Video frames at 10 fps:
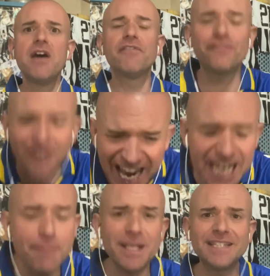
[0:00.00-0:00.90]

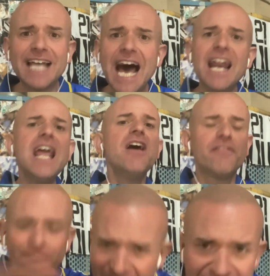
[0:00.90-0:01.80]
fallimentare,
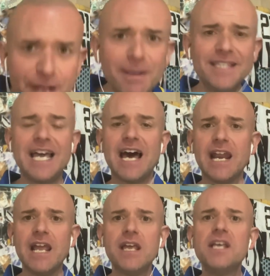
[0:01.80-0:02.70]
fallimentare.